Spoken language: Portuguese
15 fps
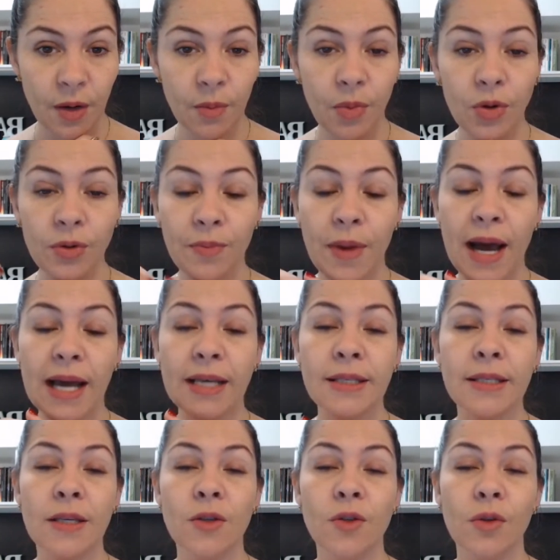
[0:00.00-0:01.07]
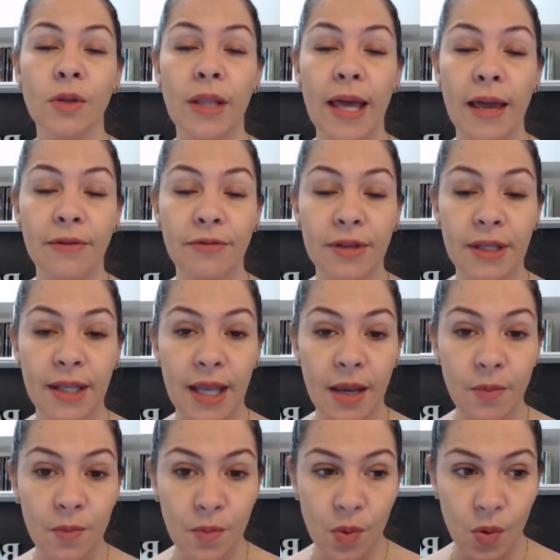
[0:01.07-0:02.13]
por mais que isso leve
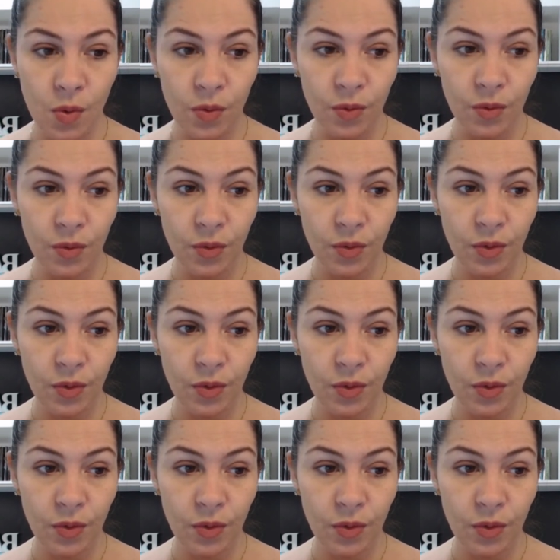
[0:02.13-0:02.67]
tempo,